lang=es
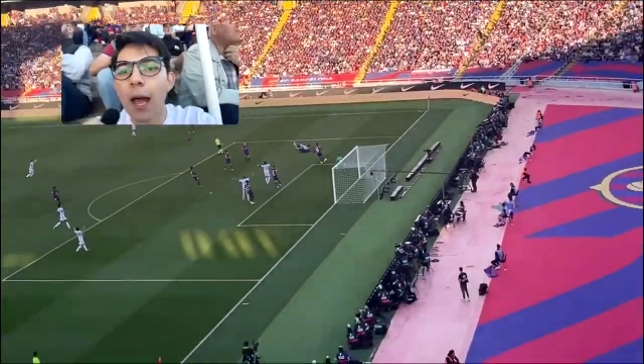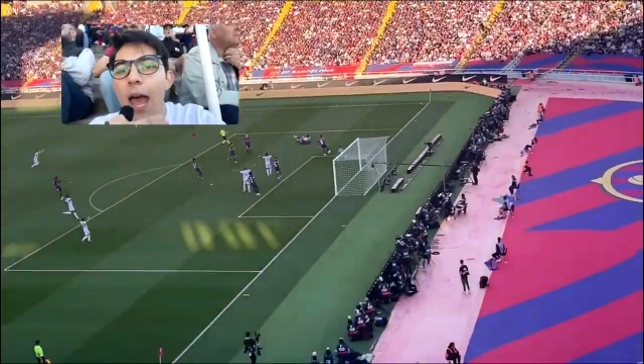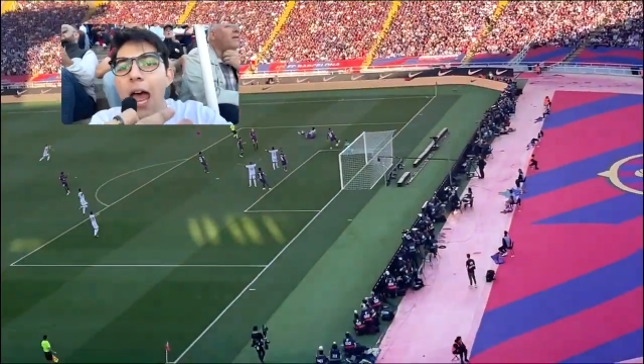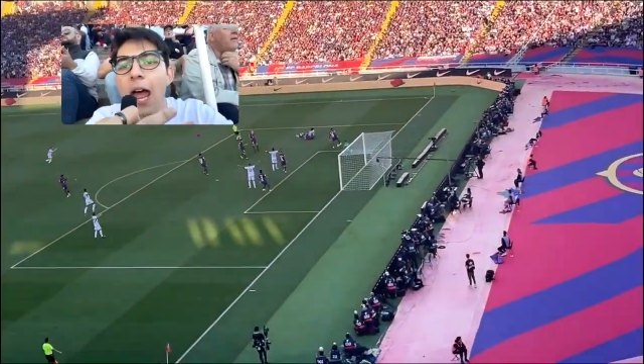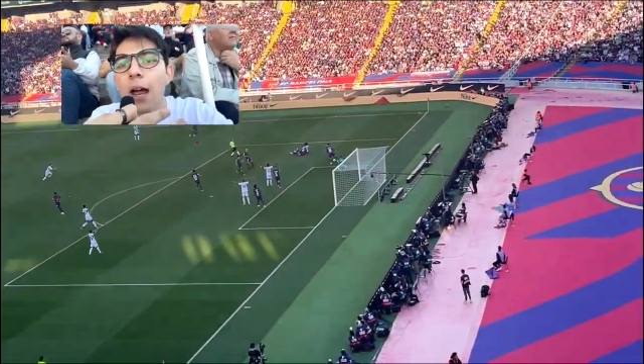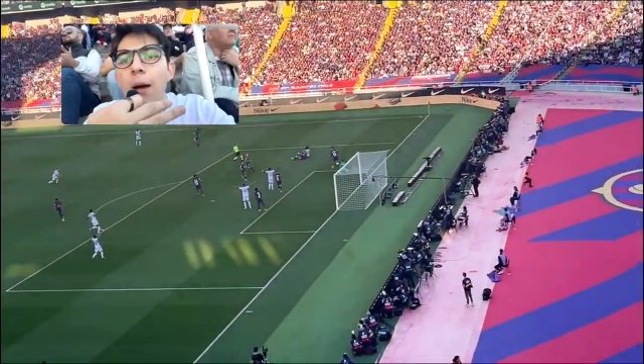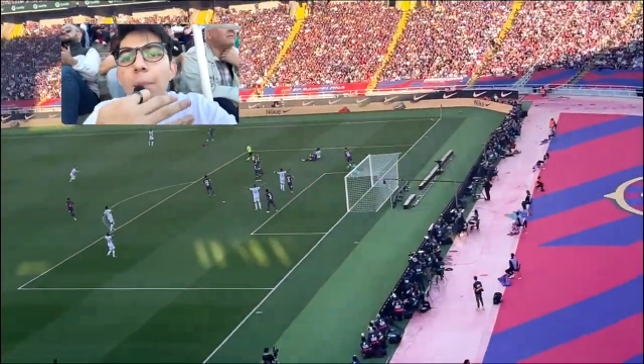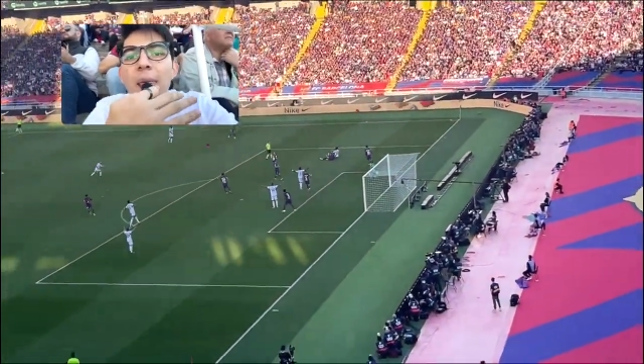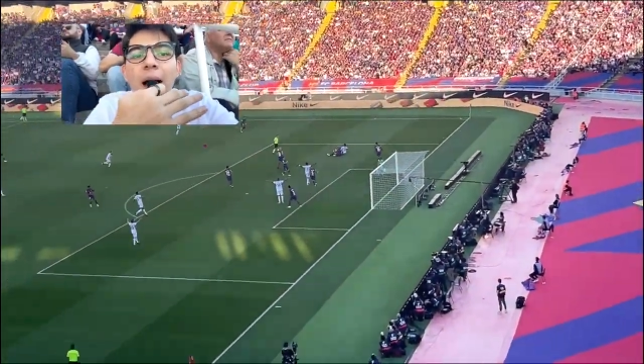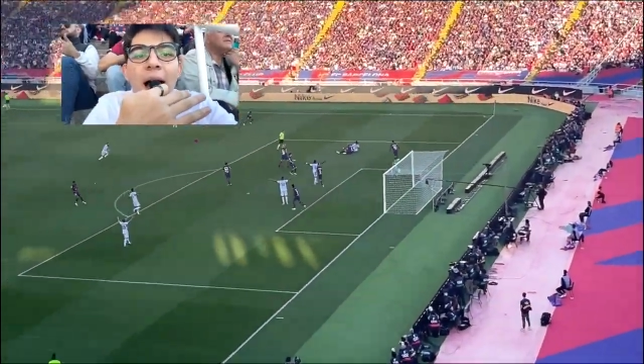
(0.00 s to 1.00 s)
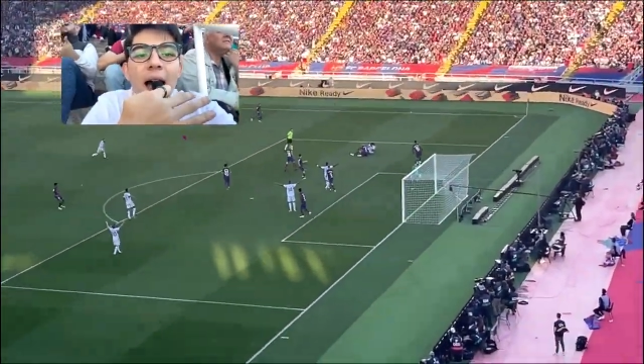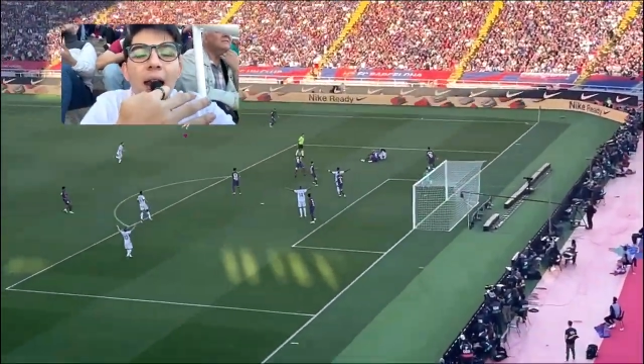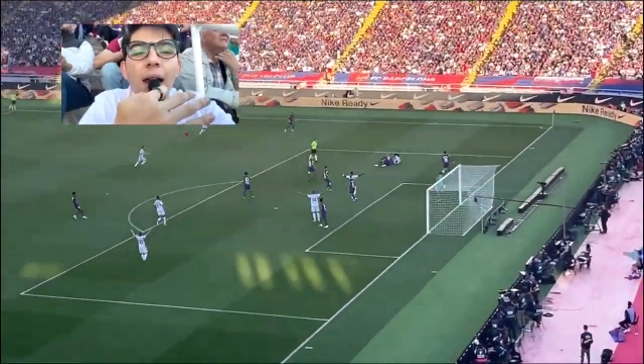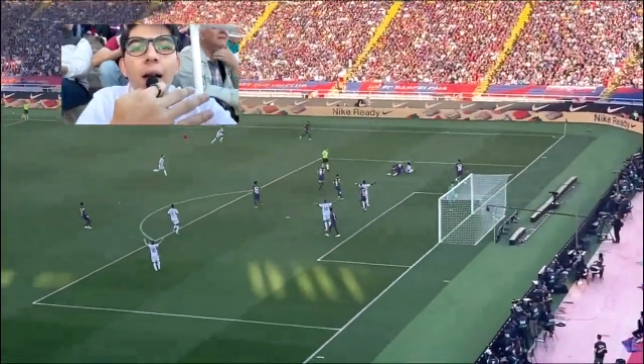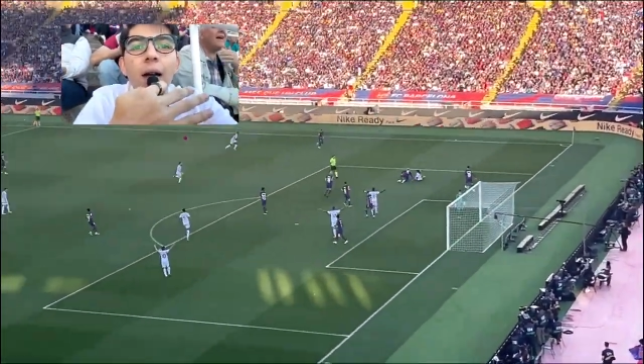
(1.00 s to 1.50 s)
¡Eh!
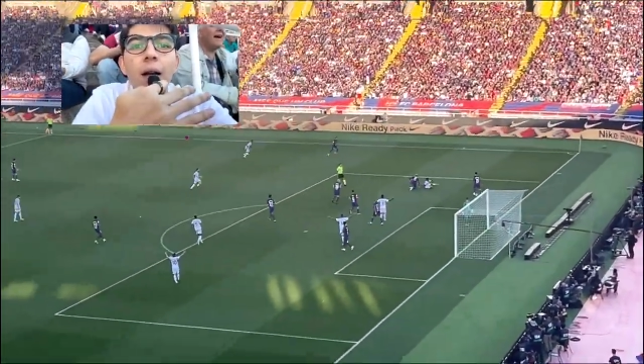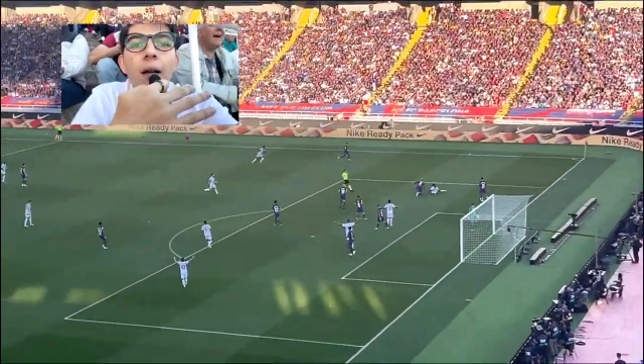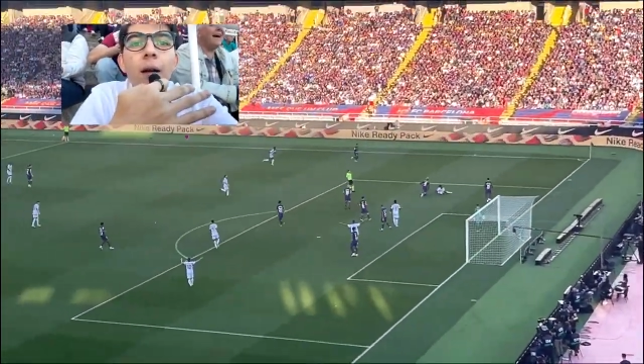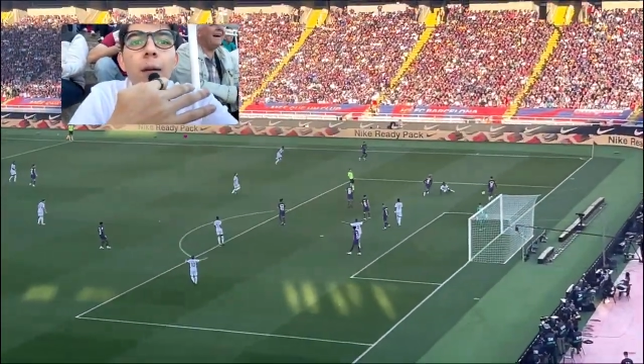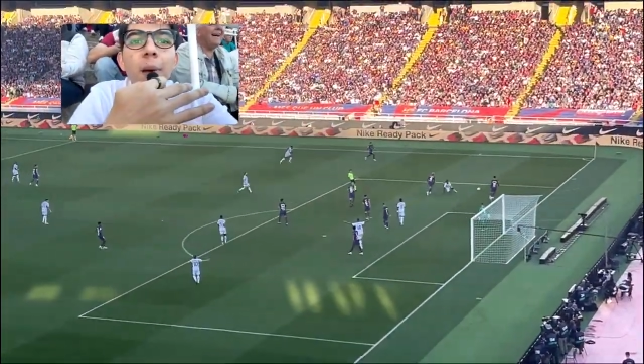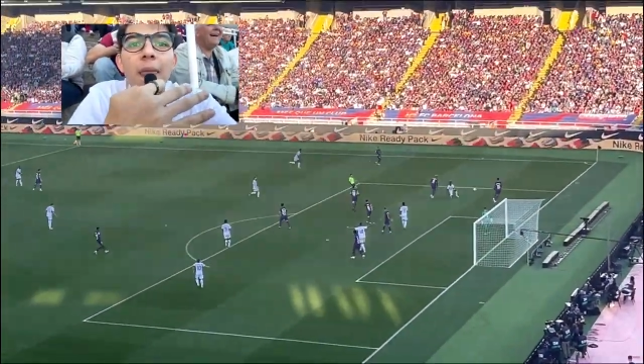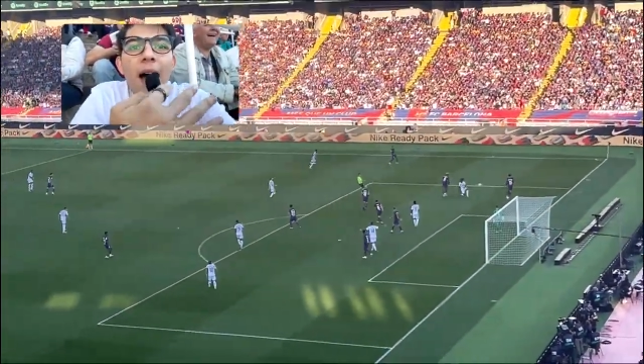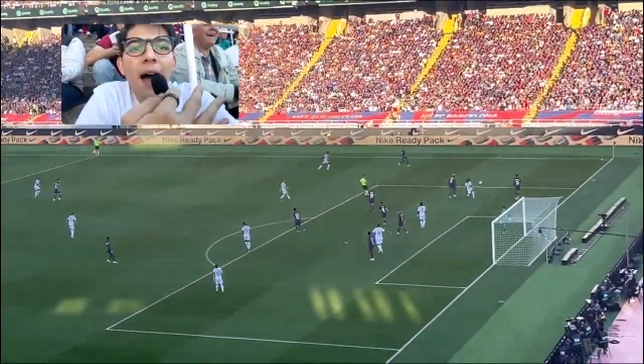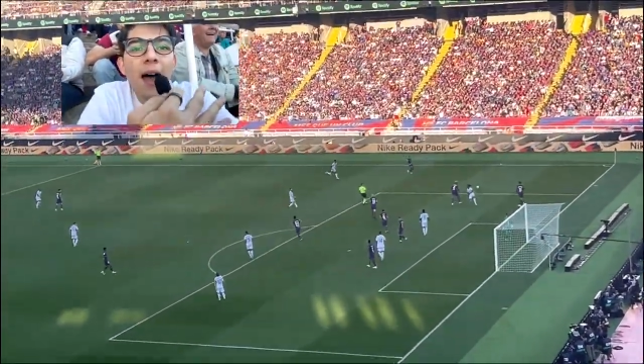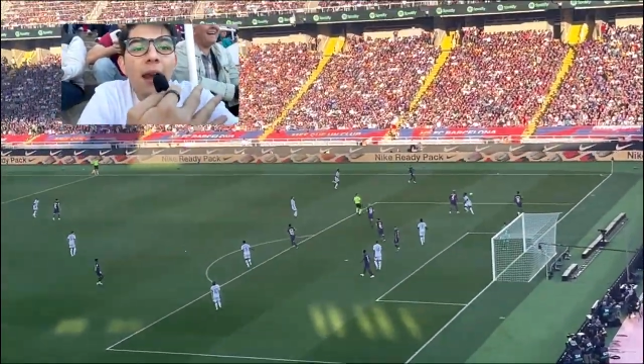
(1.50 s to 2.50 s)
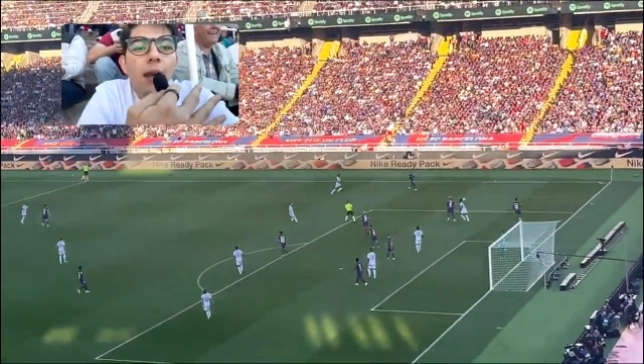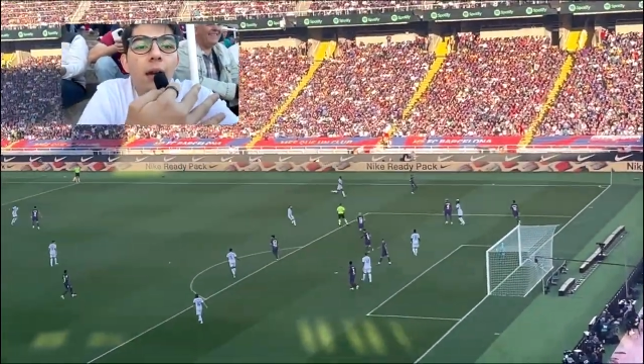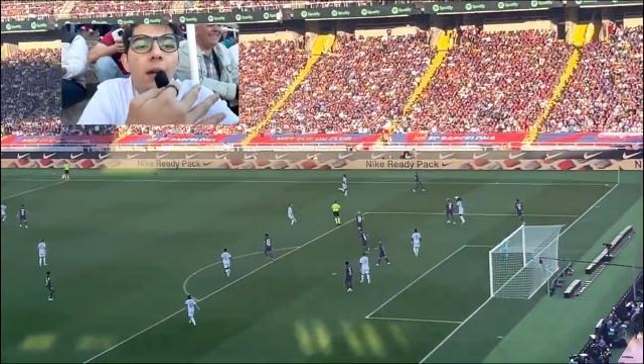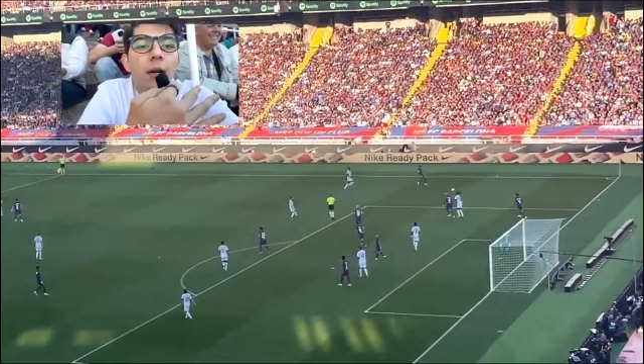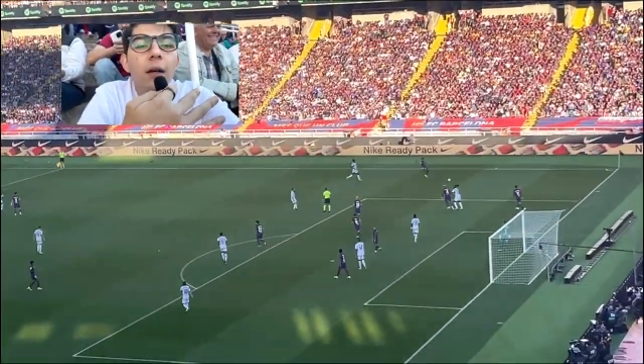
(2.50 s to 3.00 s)
¡Penal! ¡Penal!